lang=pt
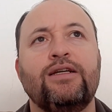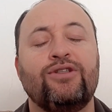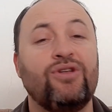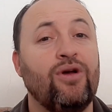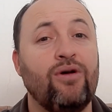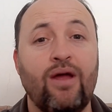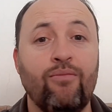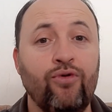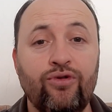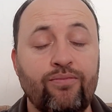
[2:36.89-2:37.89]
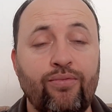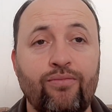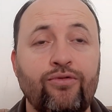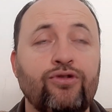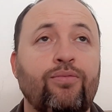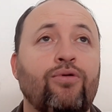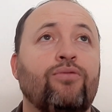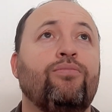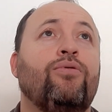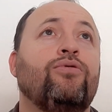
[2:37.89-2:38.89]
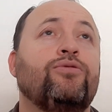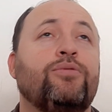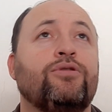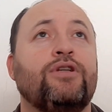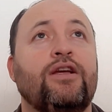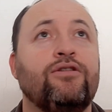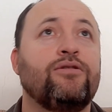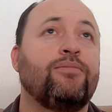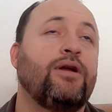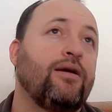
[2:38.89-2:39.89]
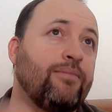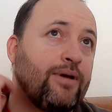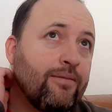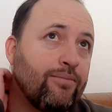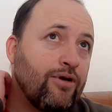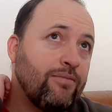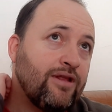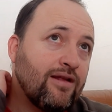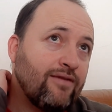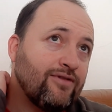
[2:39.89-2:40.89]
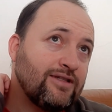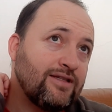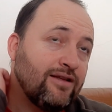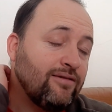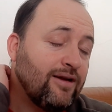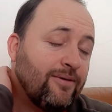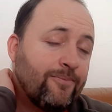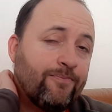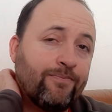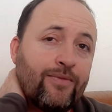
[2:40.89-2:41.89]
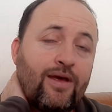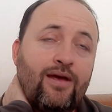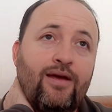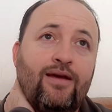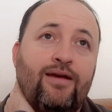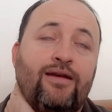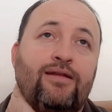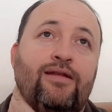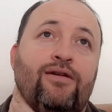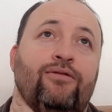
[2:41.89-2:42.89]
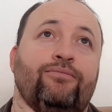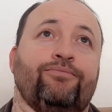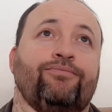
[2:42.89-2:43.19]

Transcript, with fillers: São, é muito, muitos poucos, poucos processos para o MT tá fazendo, né? Então,